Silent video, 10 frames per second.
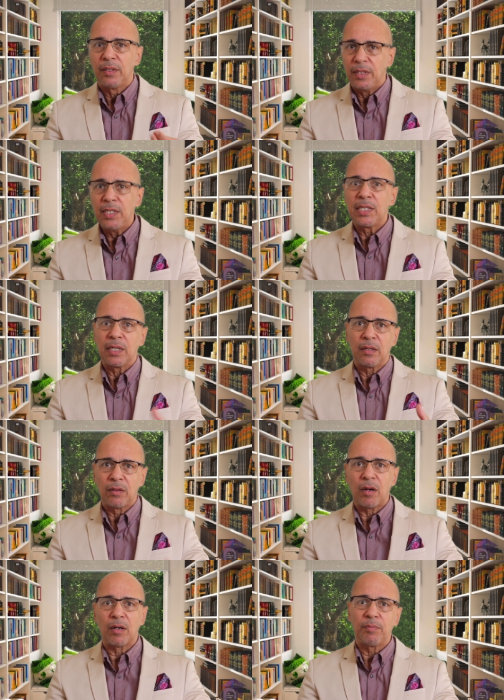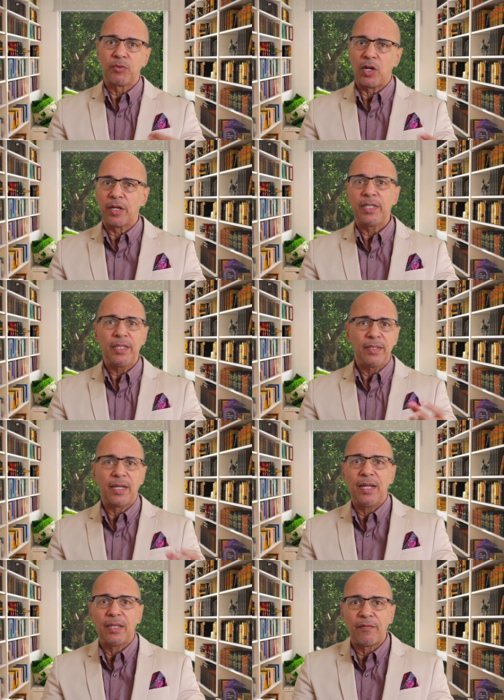انزل اتدرب شهرين
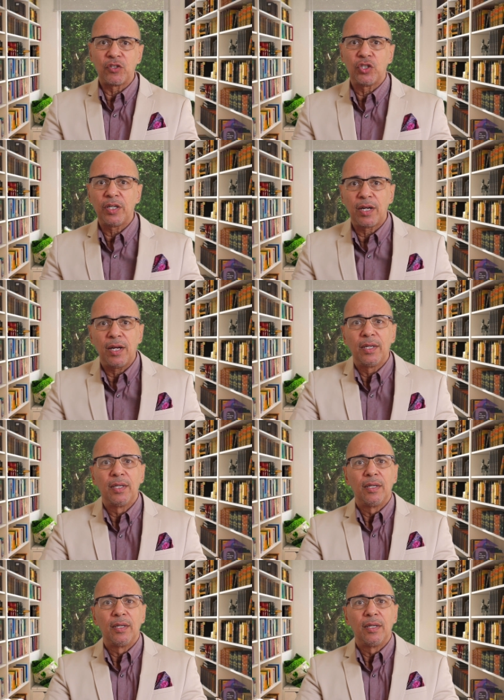ثلاثه في الشركه